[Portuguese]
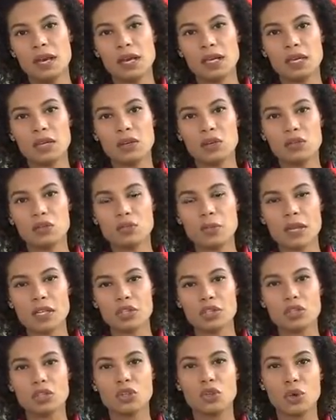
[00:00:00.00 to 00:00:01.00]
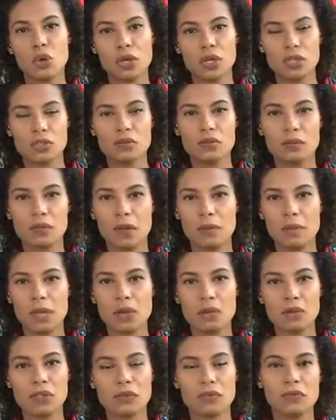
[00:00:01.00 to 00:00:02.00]
aqui nos bastidores do
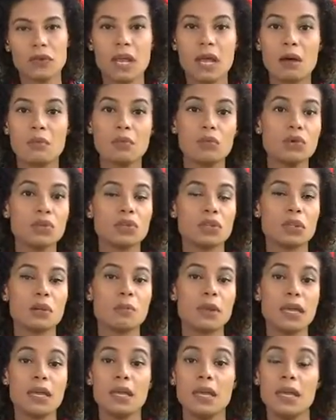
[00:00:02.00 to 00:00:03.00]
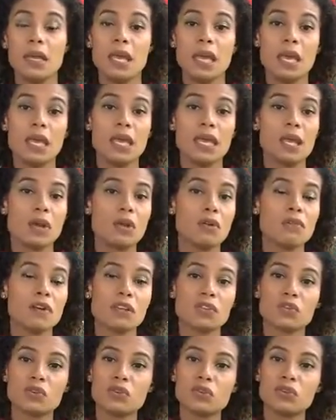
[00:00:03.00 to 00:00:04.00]
Flamengo se fala muito também em
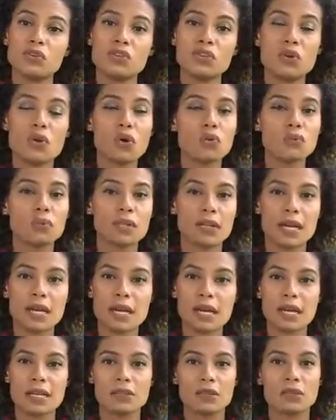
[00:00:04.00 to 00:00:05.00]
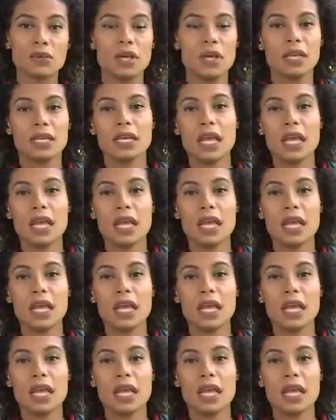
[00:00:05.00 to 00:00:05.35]
renovações de contrato,